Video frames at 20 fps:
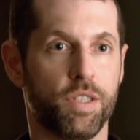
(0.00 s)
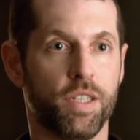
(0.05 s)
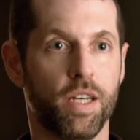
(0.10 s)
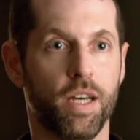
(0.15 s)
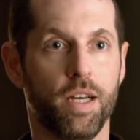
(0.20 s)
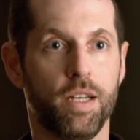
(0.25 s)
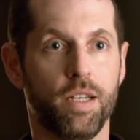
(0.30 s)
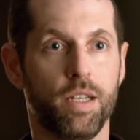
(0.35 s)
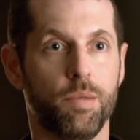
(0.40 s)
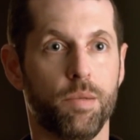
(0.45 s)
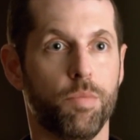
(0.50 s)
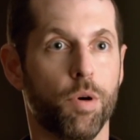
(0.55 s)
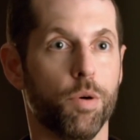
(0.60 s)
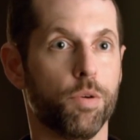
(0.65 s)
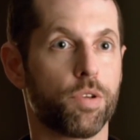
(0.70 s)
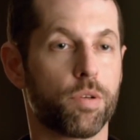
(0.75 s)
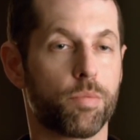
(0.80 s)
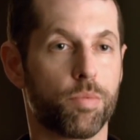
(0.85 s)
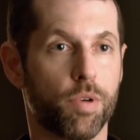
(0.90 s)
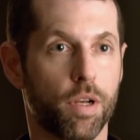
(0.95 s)
Doch
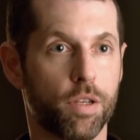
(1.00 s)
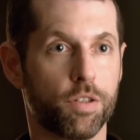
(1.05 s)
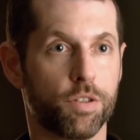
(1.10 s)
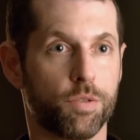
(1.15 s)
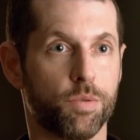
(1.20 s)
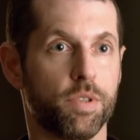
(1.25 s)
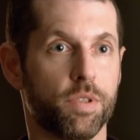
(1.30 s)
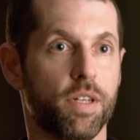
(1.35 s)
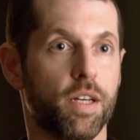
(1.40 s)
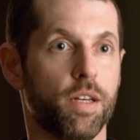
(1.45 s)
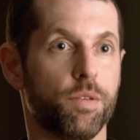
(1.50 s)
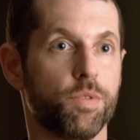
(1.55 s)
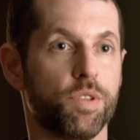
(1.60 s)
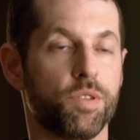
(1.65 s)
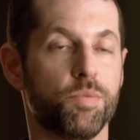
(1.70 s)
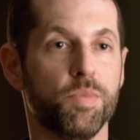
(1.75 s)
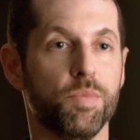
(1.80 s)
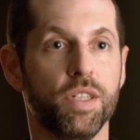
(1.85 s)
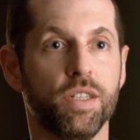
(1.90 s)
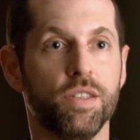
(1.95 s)
Martin wollte ihn auch auf den
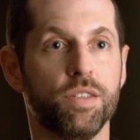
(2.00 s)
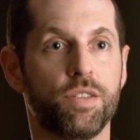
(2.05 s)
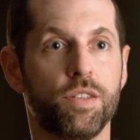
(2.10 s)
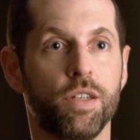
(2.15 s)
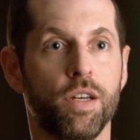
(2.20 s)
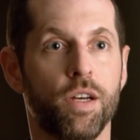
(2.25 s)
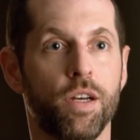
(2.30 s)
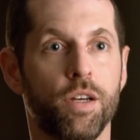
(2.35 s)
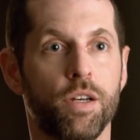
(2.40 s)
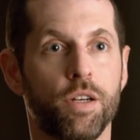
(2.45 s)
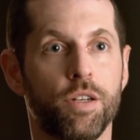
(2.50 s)
Zahn fühlen.